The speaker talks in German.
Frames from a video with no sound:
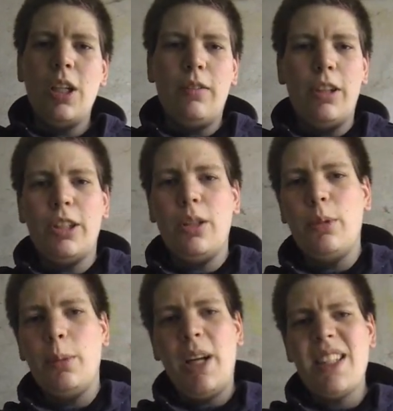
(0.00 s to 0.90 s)
weil den haben
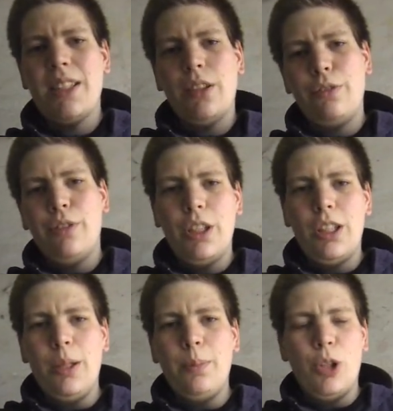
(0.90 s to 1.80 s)
wir im März angefangen
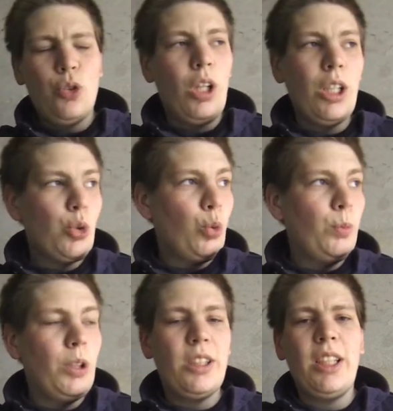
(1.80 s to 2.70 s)
gehabt, also auch so um
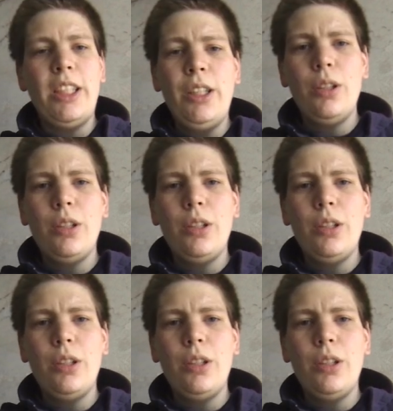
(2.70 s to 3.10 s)
die Zeit.